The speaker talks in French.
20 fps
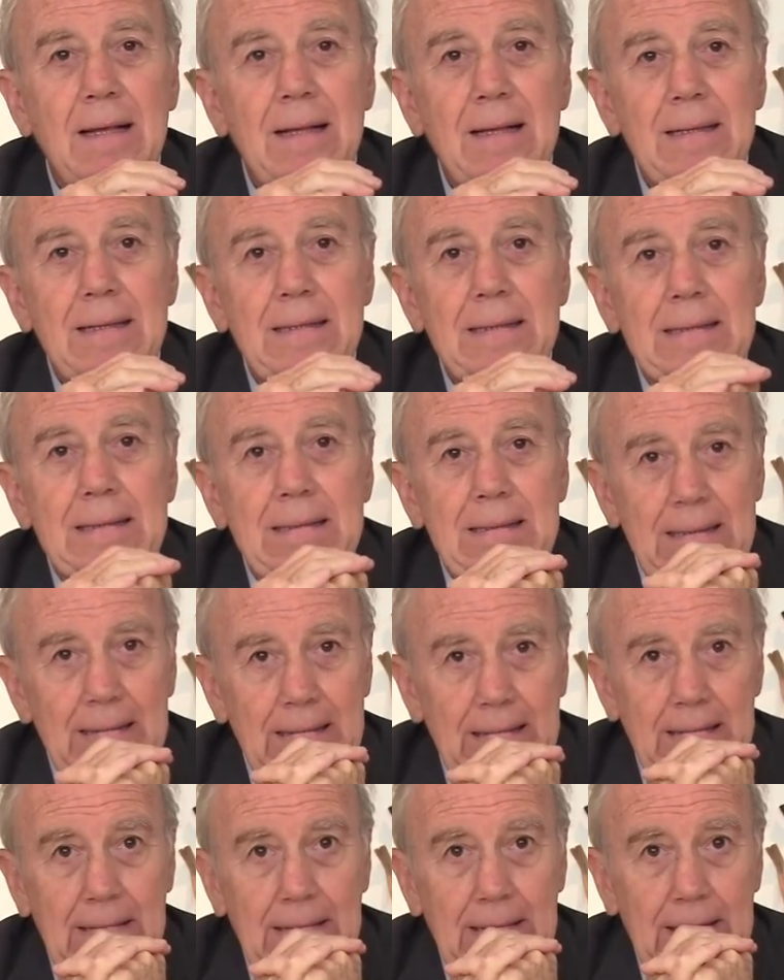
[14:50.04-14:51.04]
aussi au niveau de
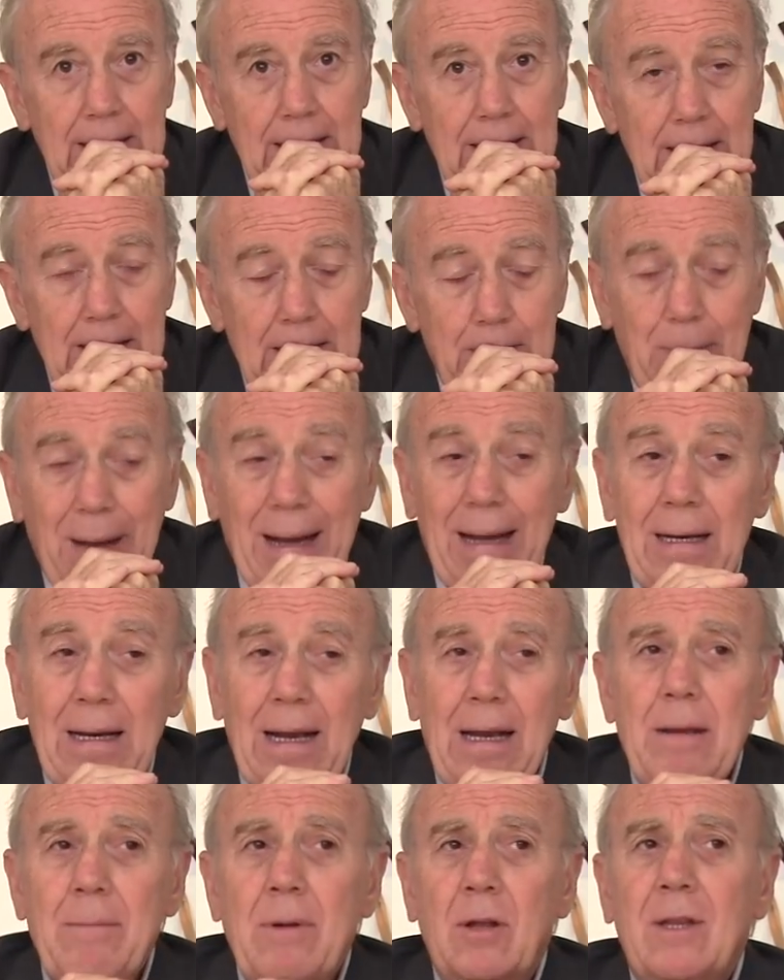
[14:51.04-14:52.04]
l'alimentation. Bah,
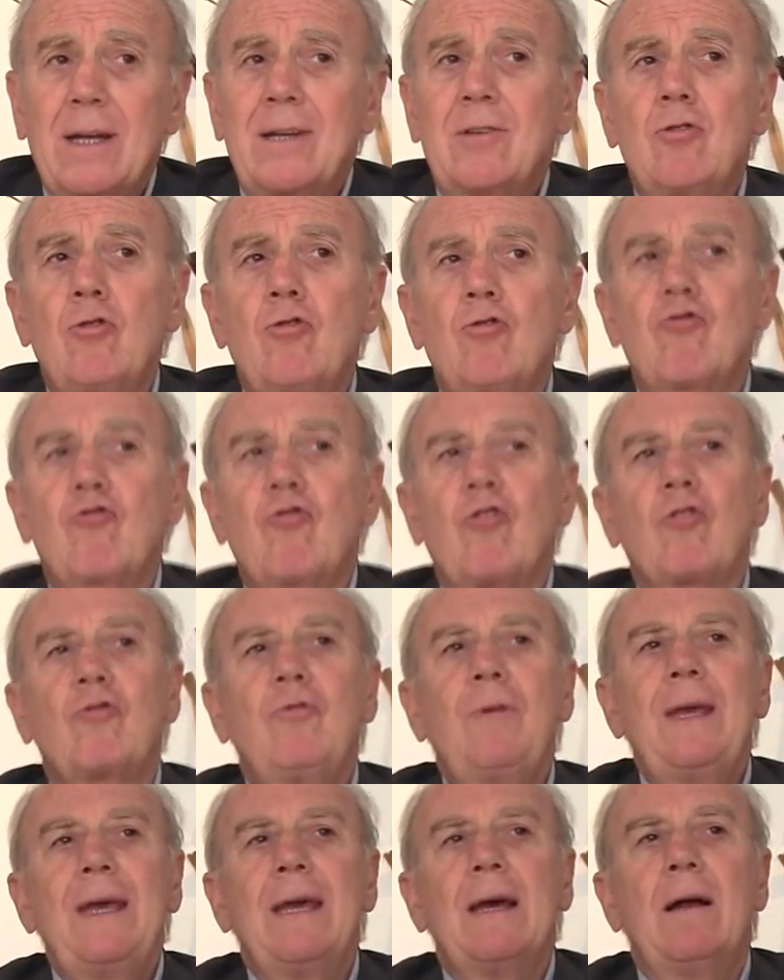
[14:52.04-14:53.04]
l'alimentation
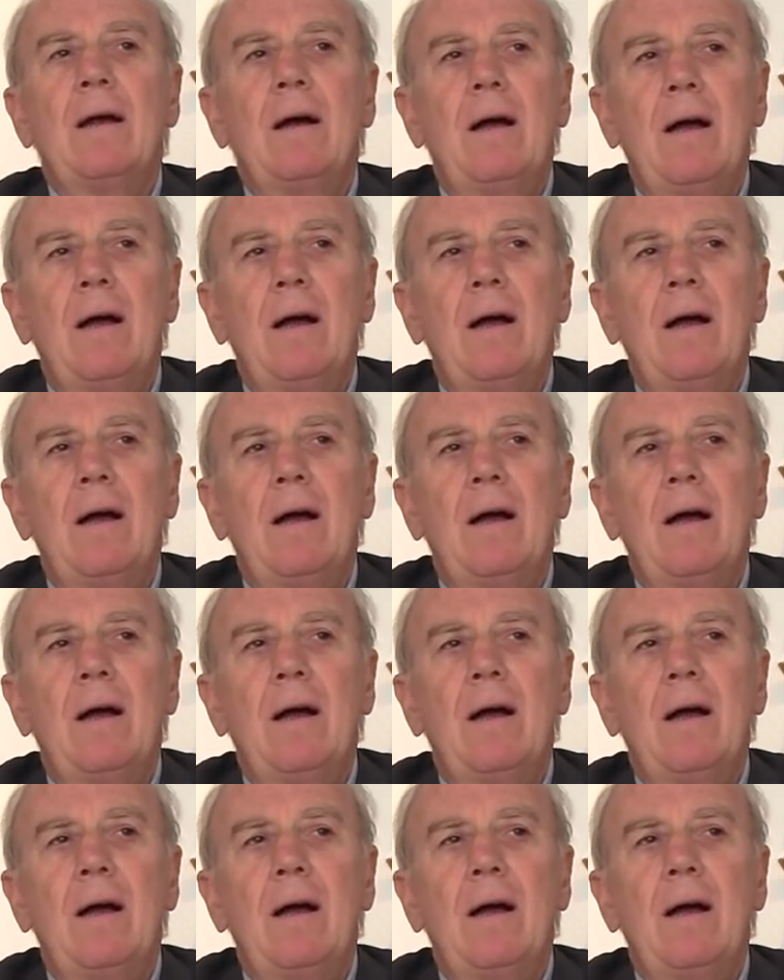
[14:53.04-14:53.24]
aujourd'hui,